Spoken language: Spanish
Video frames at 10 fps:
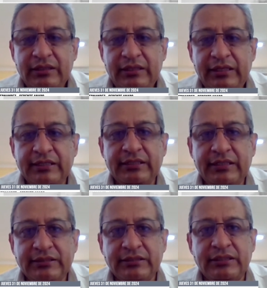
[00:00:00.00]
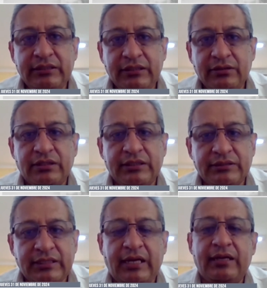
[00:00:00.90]
y es en ese sentido que
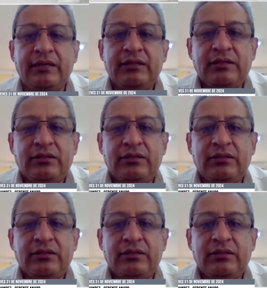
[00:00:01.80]
se ha